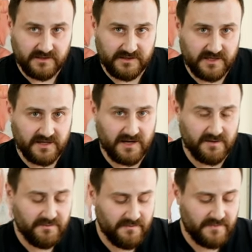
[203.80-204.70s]
к
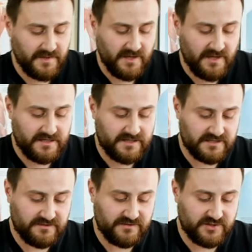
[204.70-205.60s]
ногам.
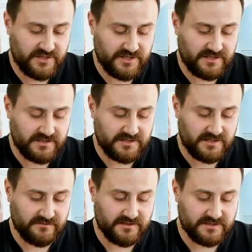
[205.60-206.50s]
Есть движение,
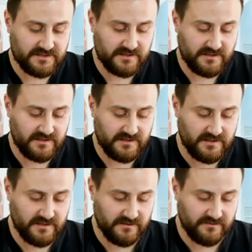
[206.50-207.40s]
соответственно,
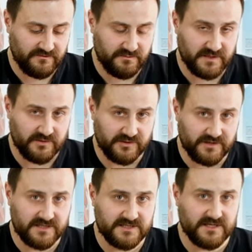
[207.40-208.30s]

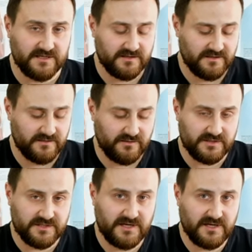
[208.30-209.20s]
вперед-назад, то
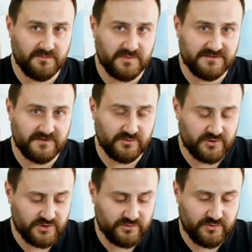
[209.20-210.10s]
есть к
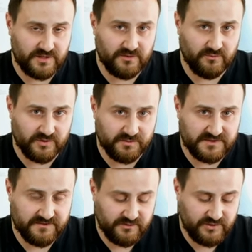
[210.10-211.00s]
позвоночнику и от
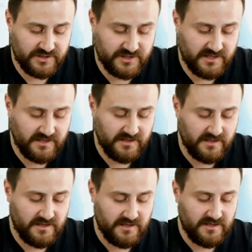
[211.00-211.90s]
позвоночника.
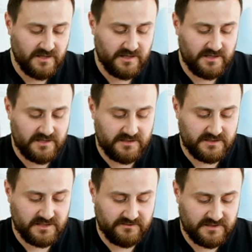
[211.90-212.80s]
И,
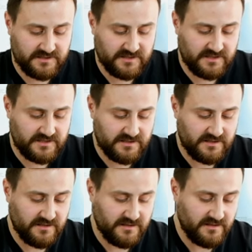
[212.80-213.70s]
соответственно,
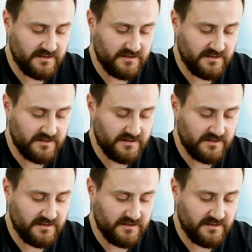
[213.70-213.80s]
есть